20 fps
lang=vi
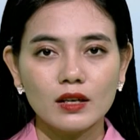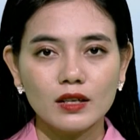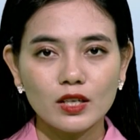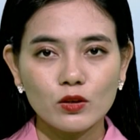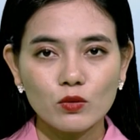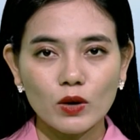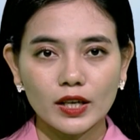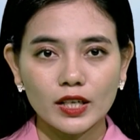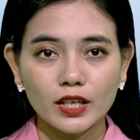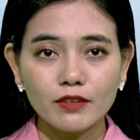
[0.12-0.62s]

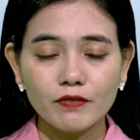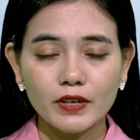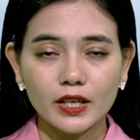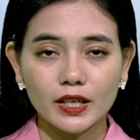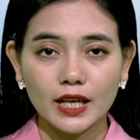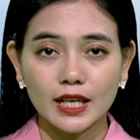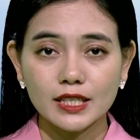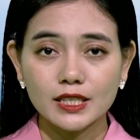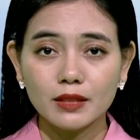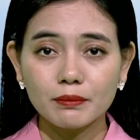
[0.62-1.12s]
Liên quan đến
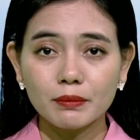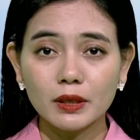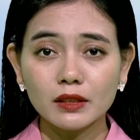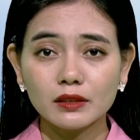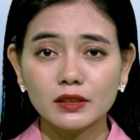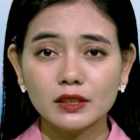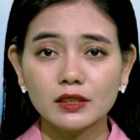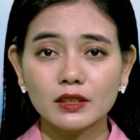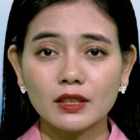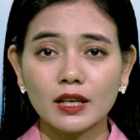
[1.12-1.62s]
việc cá chết bất
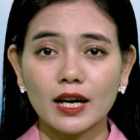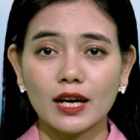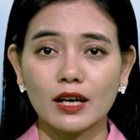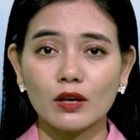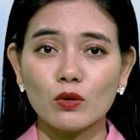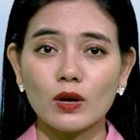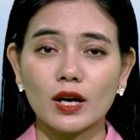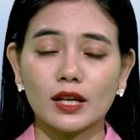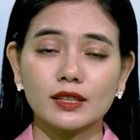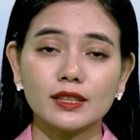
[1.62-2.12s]
thường
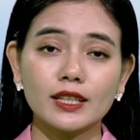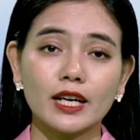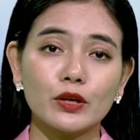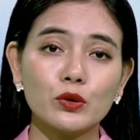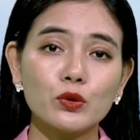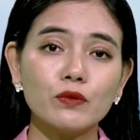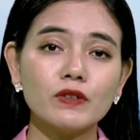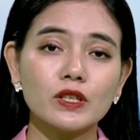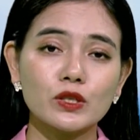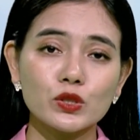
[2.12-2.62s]
hàng loạt tại
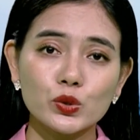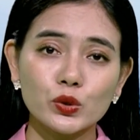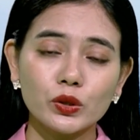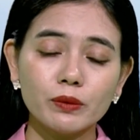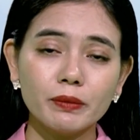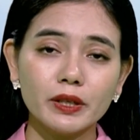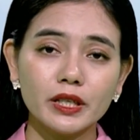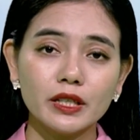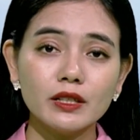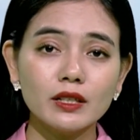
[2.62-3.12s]
khu vực suối
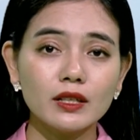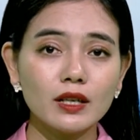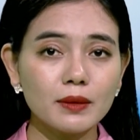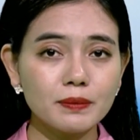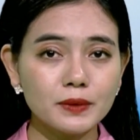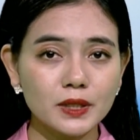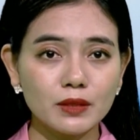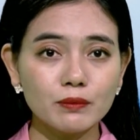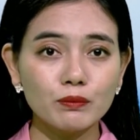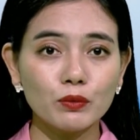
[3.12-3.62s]
Bí,
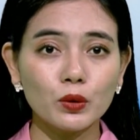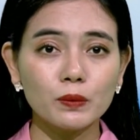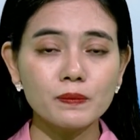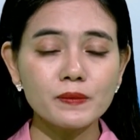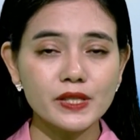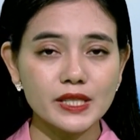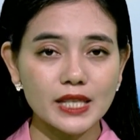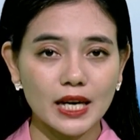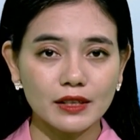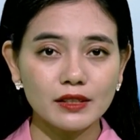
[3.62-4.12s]
ấp 94,
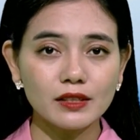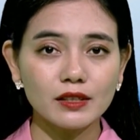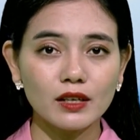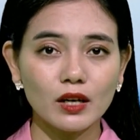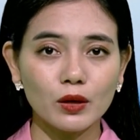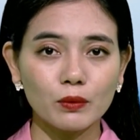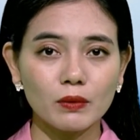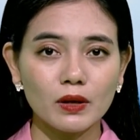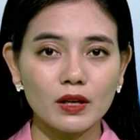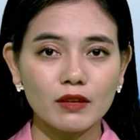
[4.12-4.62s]
xã Hương
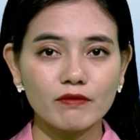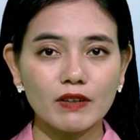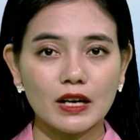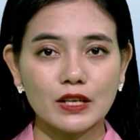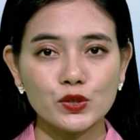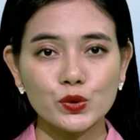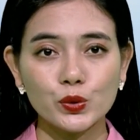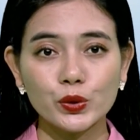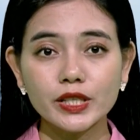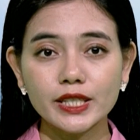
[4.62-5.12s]
Lộc
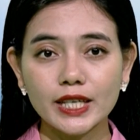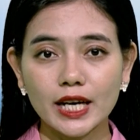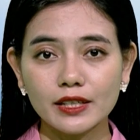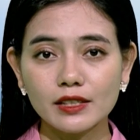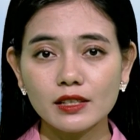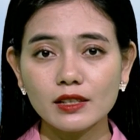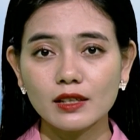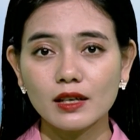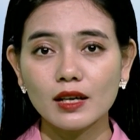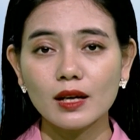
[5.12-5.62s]
và suối Gia
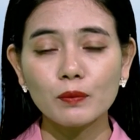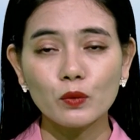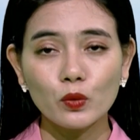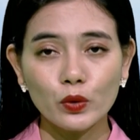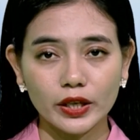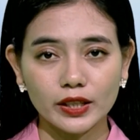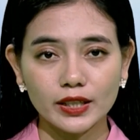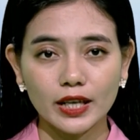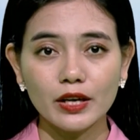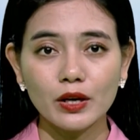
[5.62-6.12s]
Đức, ấp
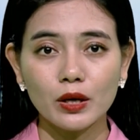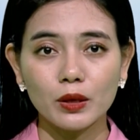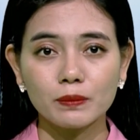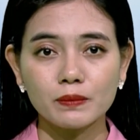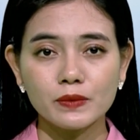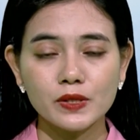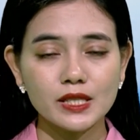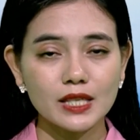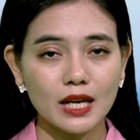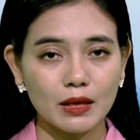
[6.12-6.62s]
Nguyễn Thái
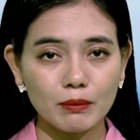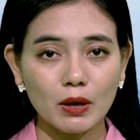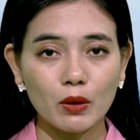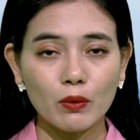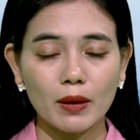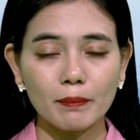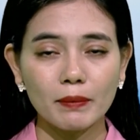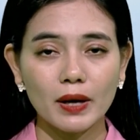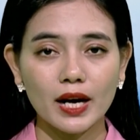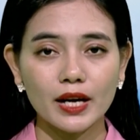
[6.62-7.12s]
Học, xã Bào
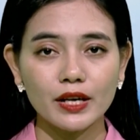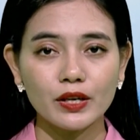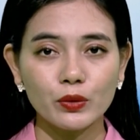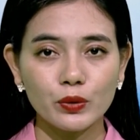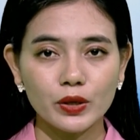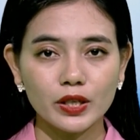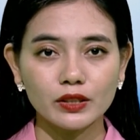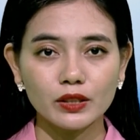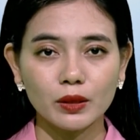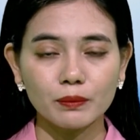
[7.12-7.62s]
Hàm 2,
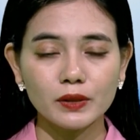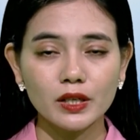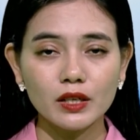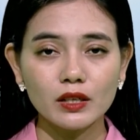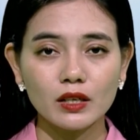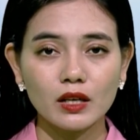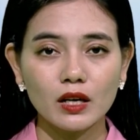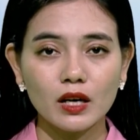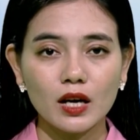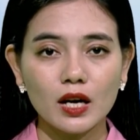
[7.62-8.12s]
huyện Thống Nhất.
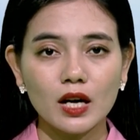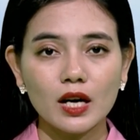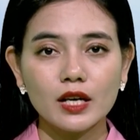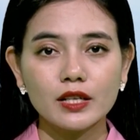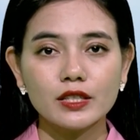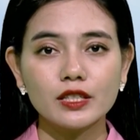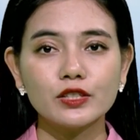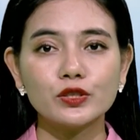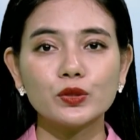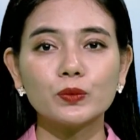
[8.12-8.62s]

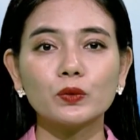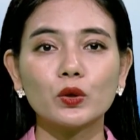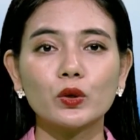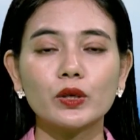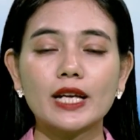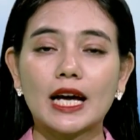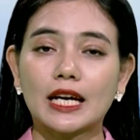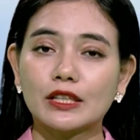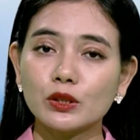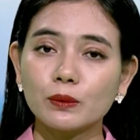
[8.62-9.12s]
Như chúng tôi
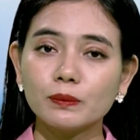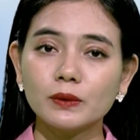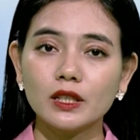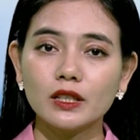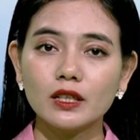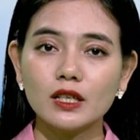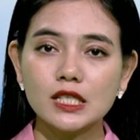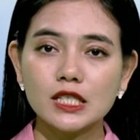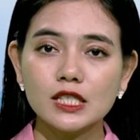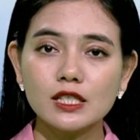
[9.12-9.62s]
đã thông
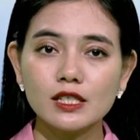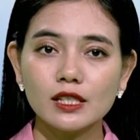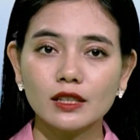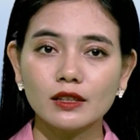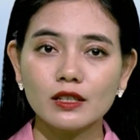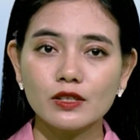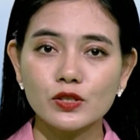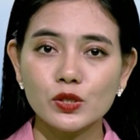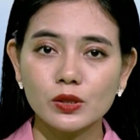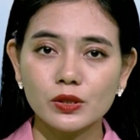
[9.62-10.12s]
tin ở chương trình
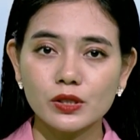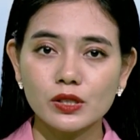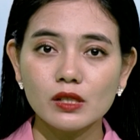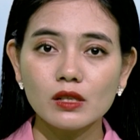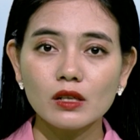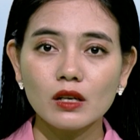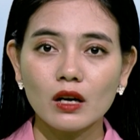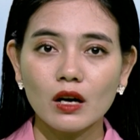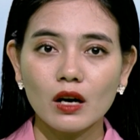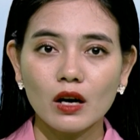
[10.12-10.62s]
thời sự
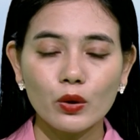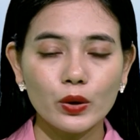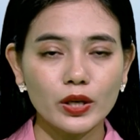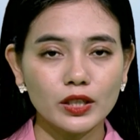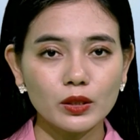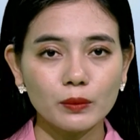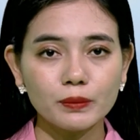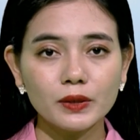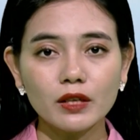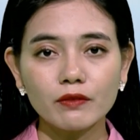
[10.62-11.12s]
trước,
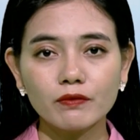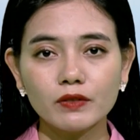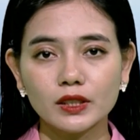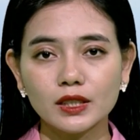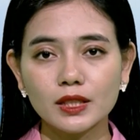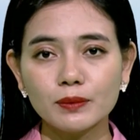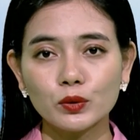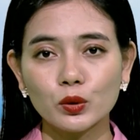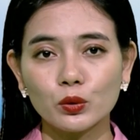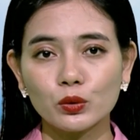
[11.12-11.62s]
huyện Thống Nhất vừa
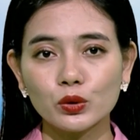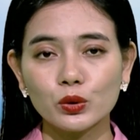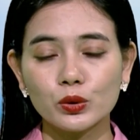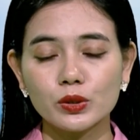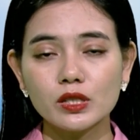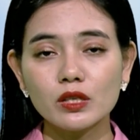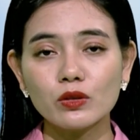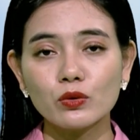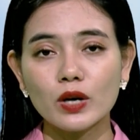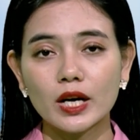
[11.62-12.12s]
tiếp tục tổ
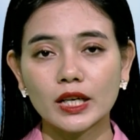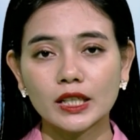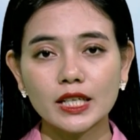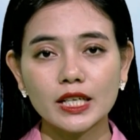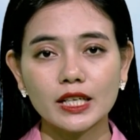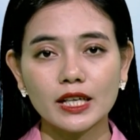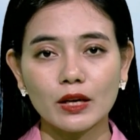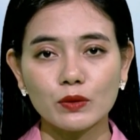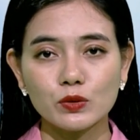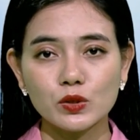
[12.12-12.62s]
chức đoàn
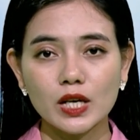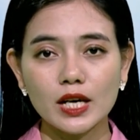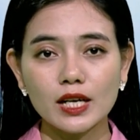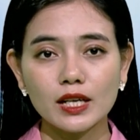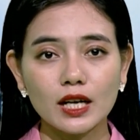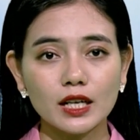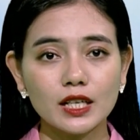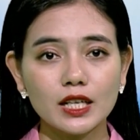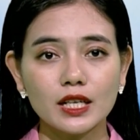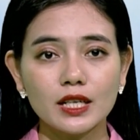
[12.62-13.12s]
đi khảo sát
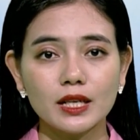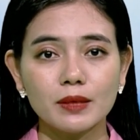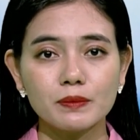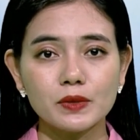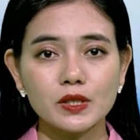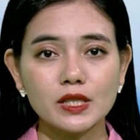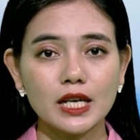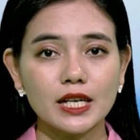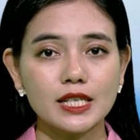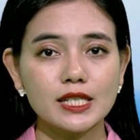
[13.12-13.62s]
các địa điểm
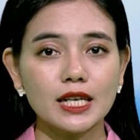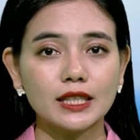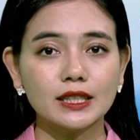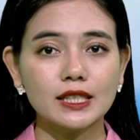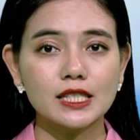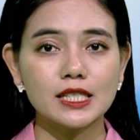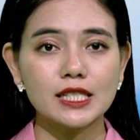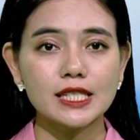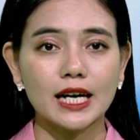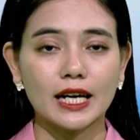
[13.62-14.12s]
xảy ra
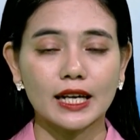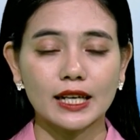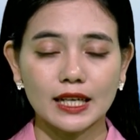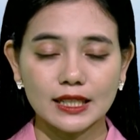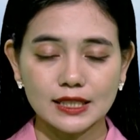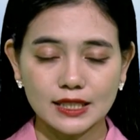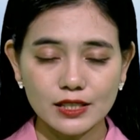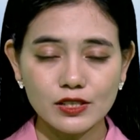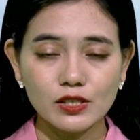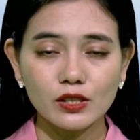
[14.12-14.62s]
tình trạng
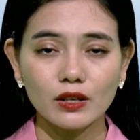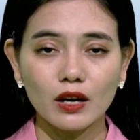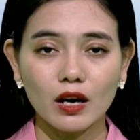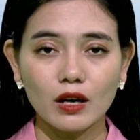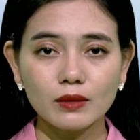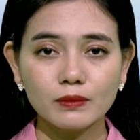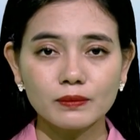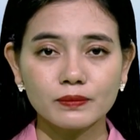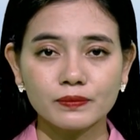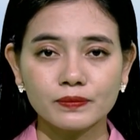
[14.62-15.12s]
cá chết trước
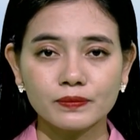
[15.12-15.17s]
đó.